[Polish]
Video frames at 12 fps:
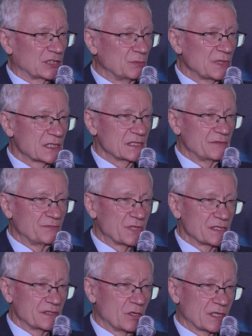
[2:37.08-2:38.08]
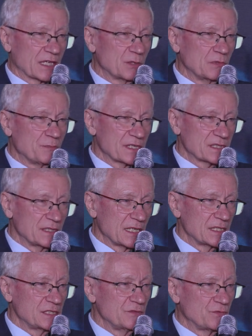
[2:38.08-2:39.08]
Natomiast reguły
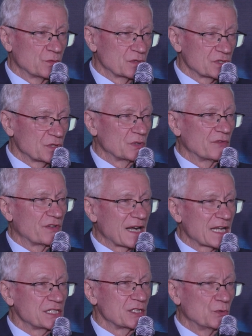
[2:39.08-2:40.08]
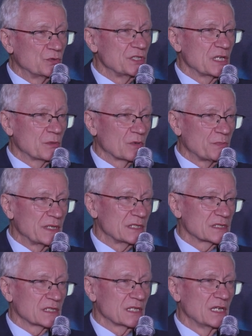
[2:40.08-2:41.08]
prezydencji funkcjonują w Radzie Unii
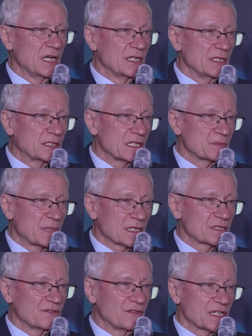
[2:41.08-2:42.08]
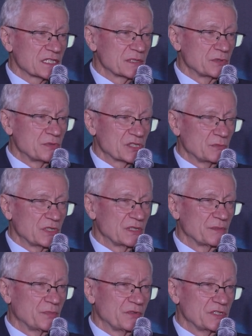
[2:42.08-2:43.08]
Europejskiej. I to jest bardzo ważne, żebyśmy
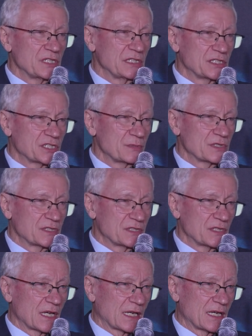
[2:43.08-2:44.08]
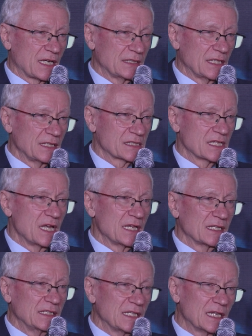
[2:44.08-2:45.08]
sobie powiedzieli, czym taka Rada jest.
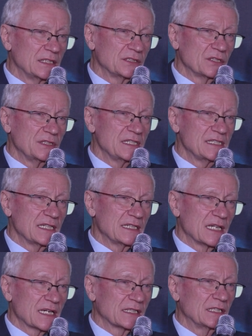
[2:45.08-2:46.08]
Generalnie to nie jest jedna